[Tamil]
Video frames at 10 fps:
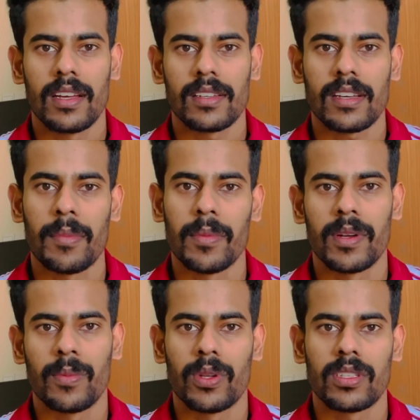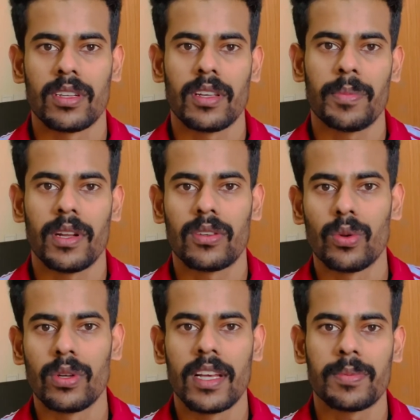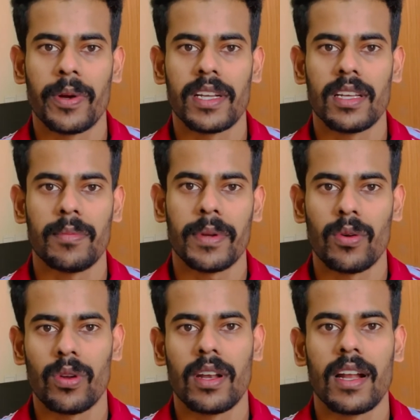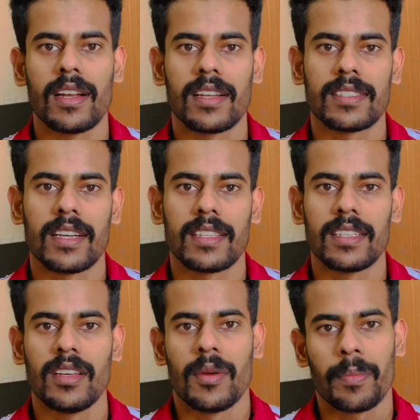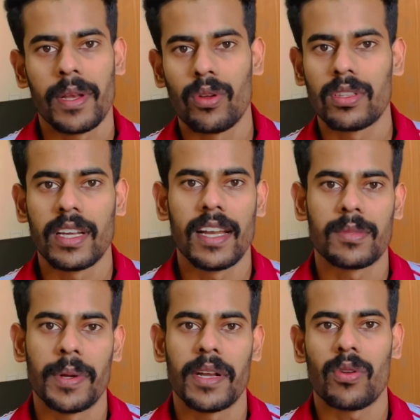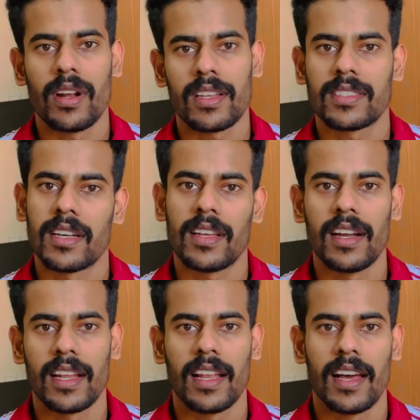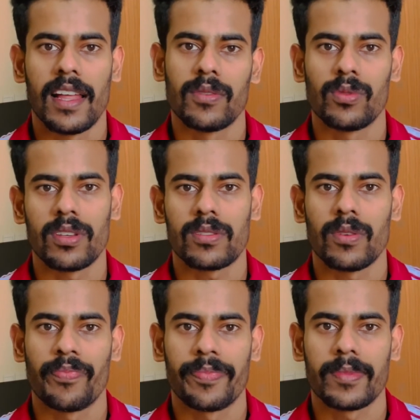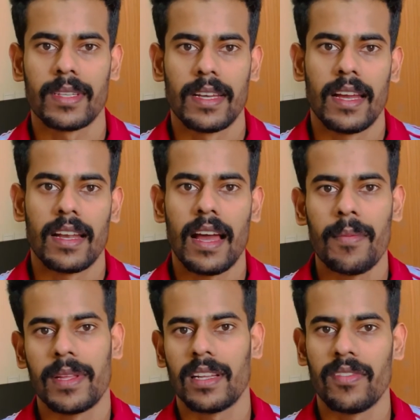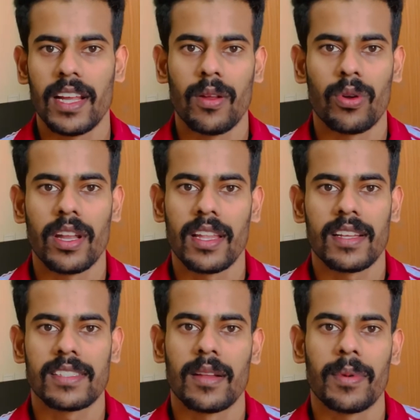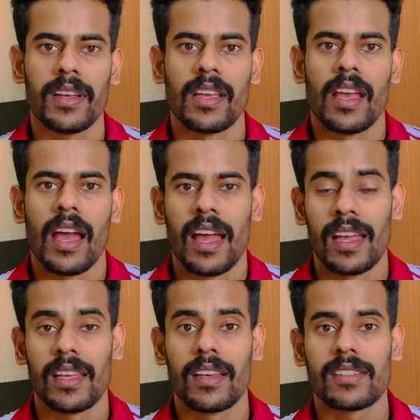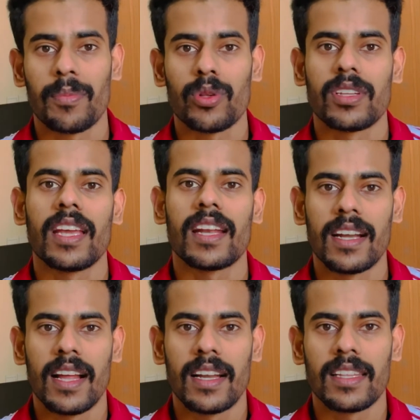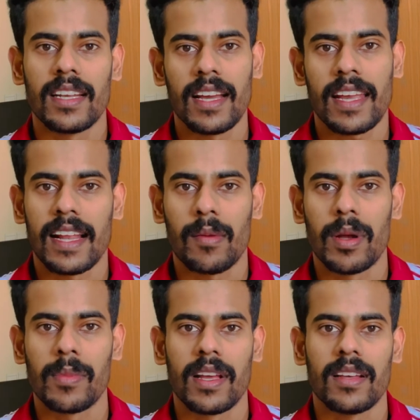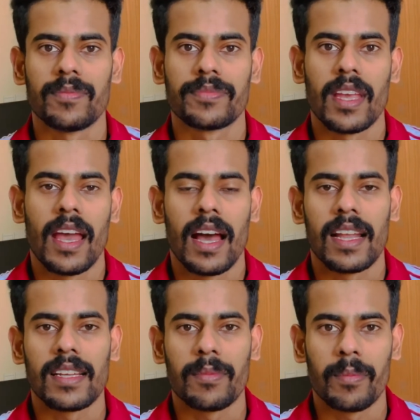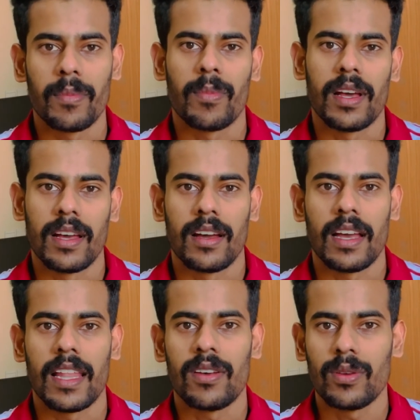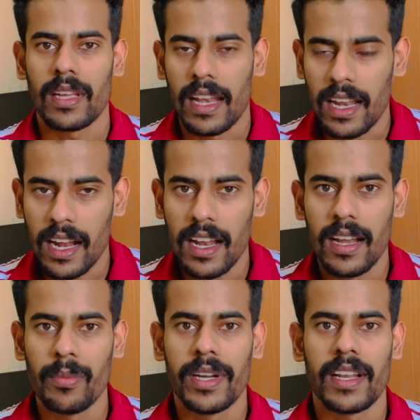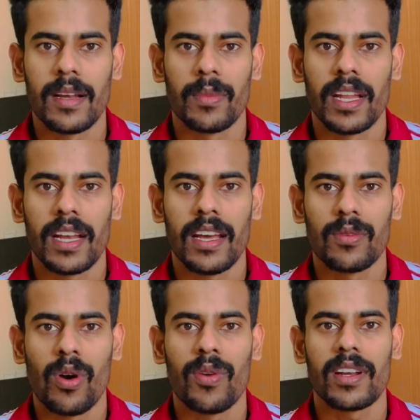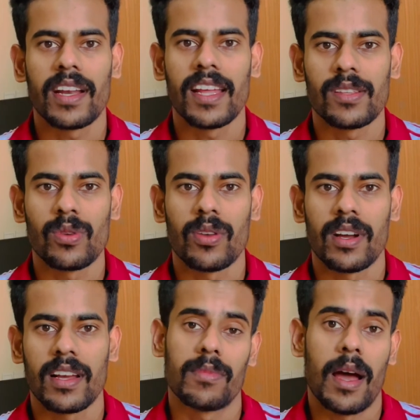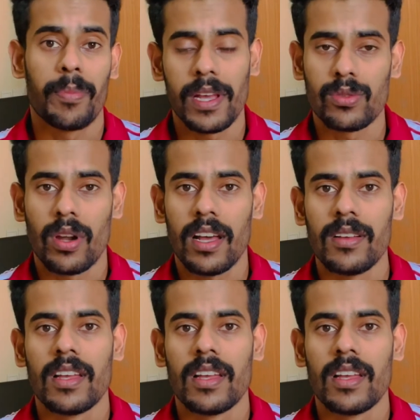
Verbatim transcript: கமிட்மெண்ட்டை பொறுத்துட்டு இப்போ டூ டேஸ் போயிட்டு பின்ன ஒரு நாள் ரெஸ்ட் எடுத்துட்டு பின்ன ஒரு த்ரீ டேஸ் போயிட்டு ஒரு நாள் ரெஸ்ட் எடுத்தாலும் எடுக்கலாம் அது உங்கள் இஷ்டம் நான் பார்த்தீங்கன்னா வீக்லி ஒன் டே தான் ரெஸ்ட் எடுப்பேன் நீங்கள் சப்போஸ் நீங்கள் ரெண்டு நாள் எடுத்தீங்கன்னா கீழே கமெண்ட் பண்ணுங்கள் அதாவது எல்லா நாளும் போய் ட்ரெயின் பண்ணிங்கன்னா அது ஓவர் ட்ரைனிங் சொல்லிடுவாங்க அப்படின்னு சொல்லலாம்